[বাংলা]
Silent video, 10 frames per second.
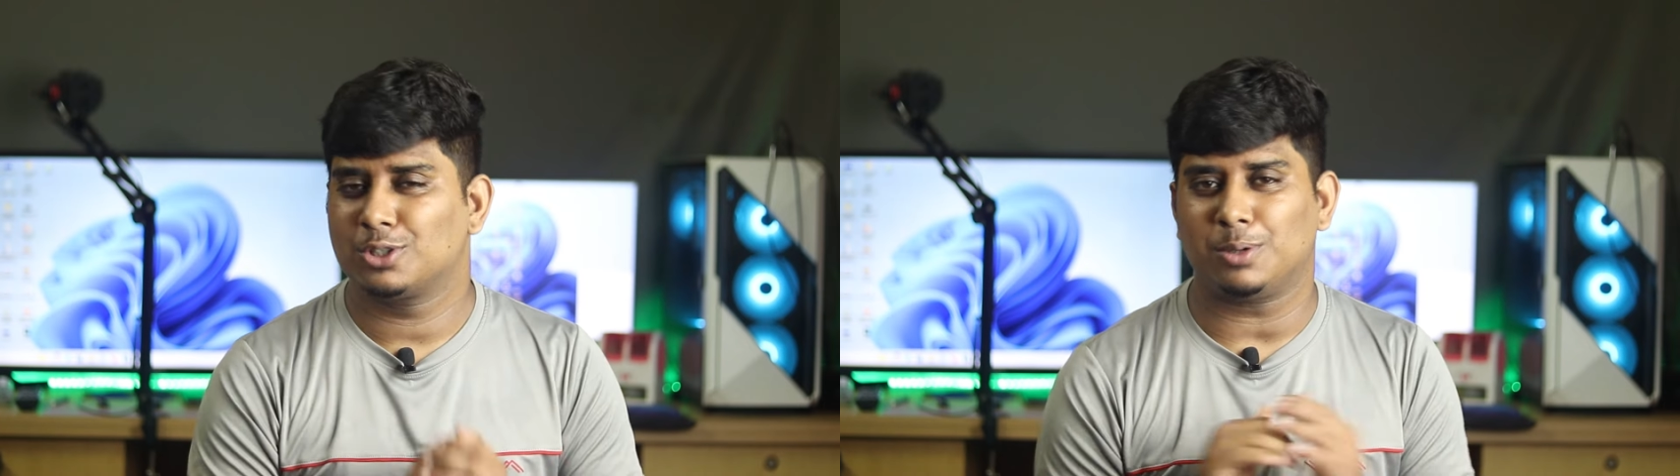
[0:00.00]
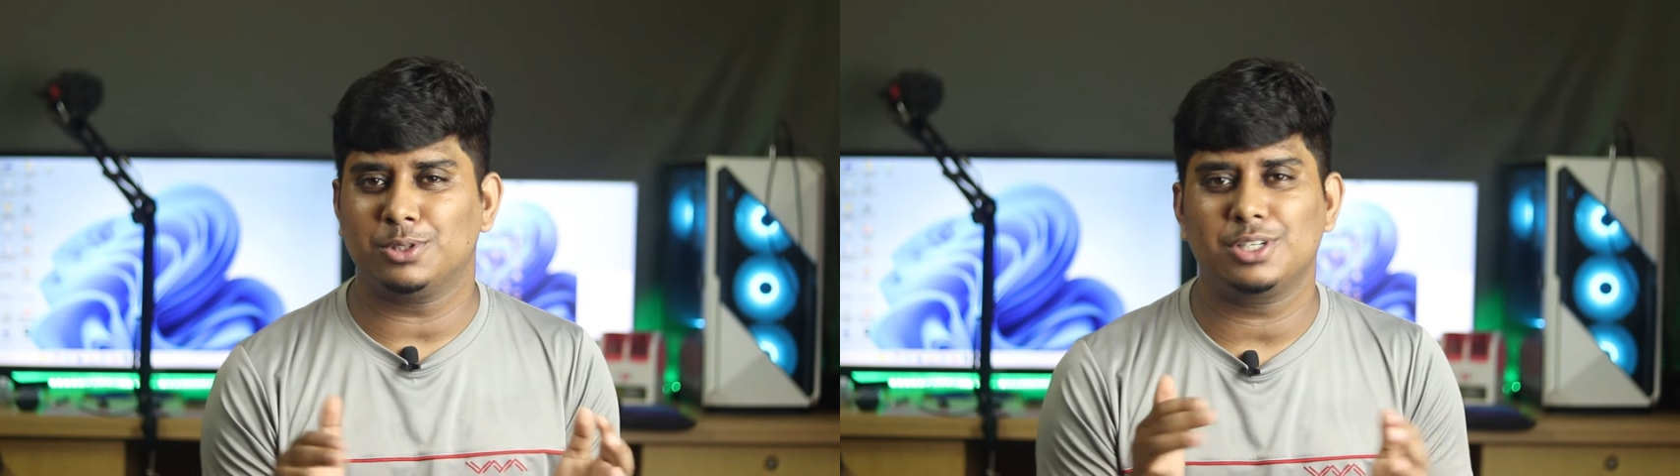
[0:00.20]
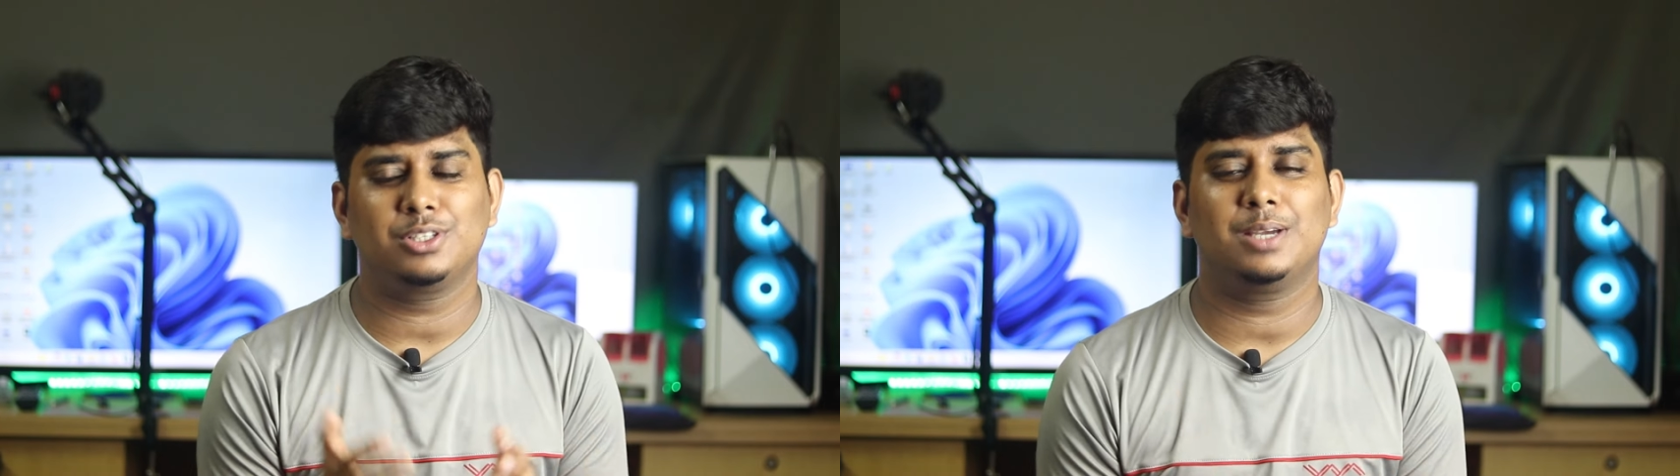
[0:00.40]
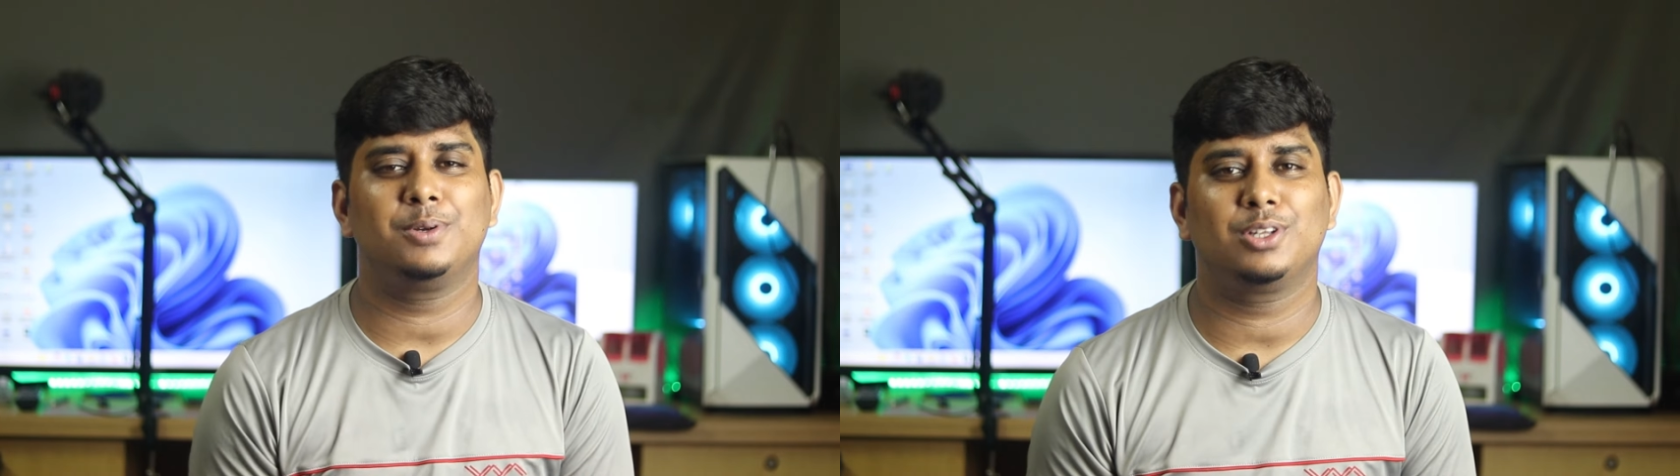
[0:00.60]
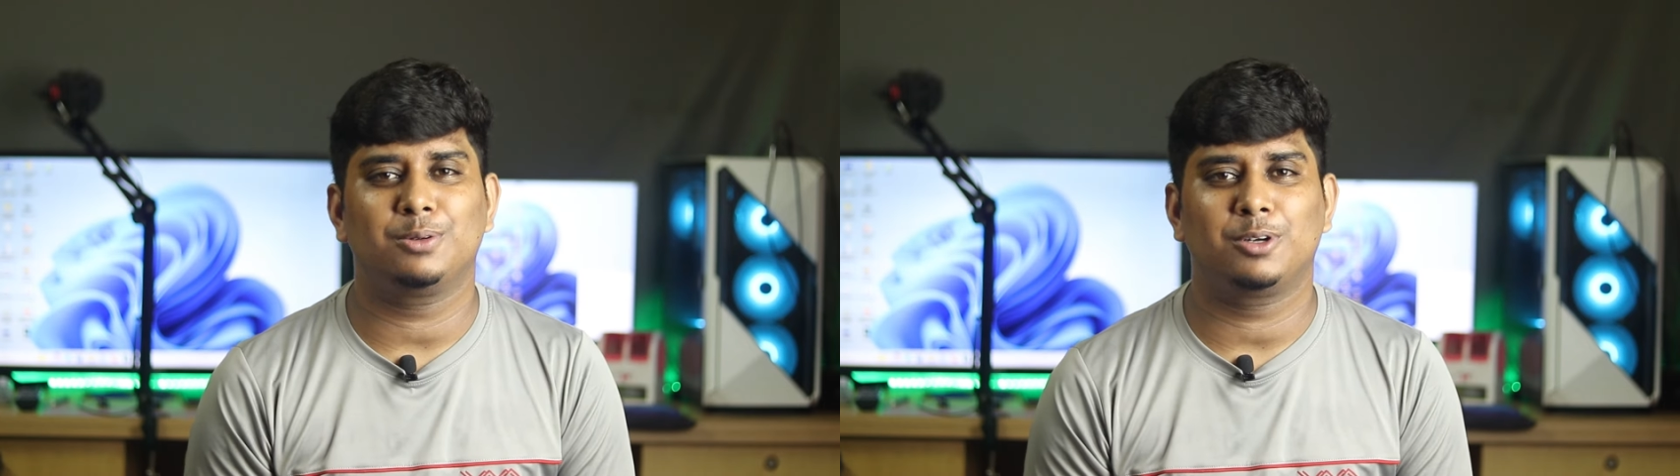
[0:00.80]
সমস্ত কিছু এই
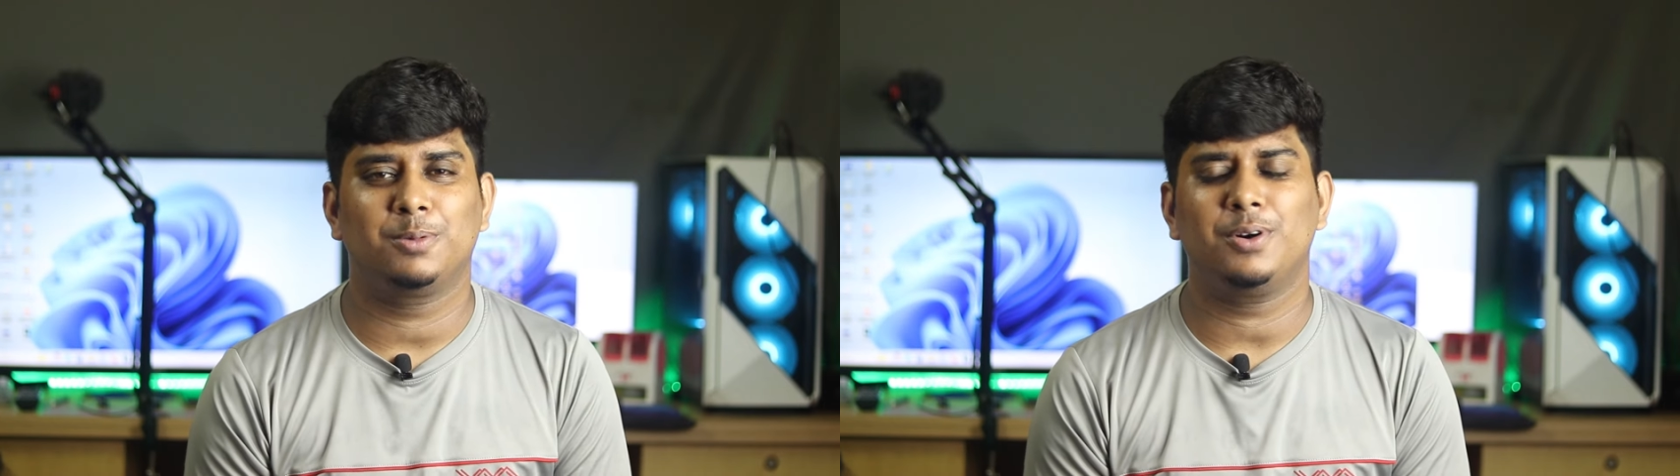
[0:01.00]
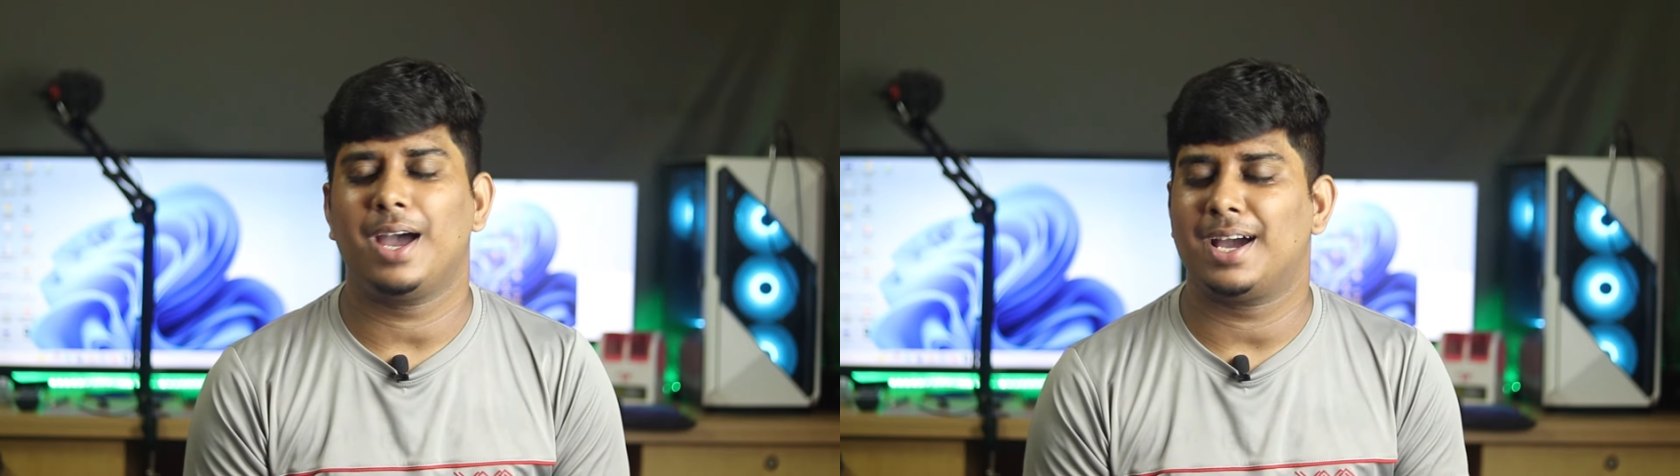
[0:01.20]
ভিডিওতে বলবো